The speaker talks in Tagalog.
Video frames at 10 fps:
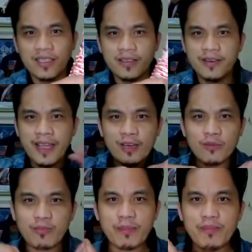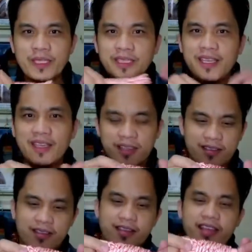nylon pambigti.
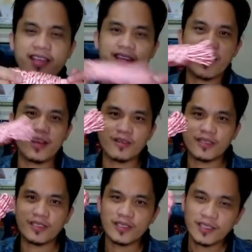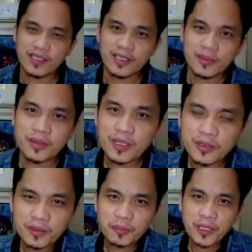Ayan, nylon
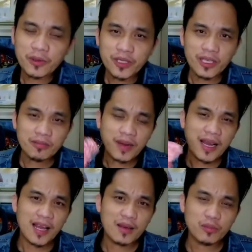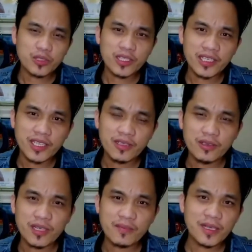pero, pero yan mga Muslim ganun
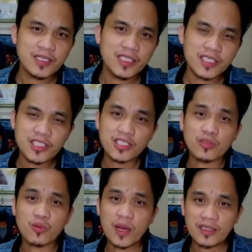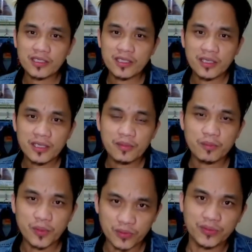na mga jean is
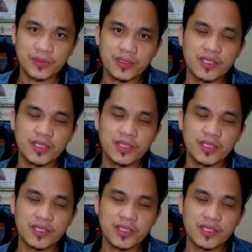waterproof.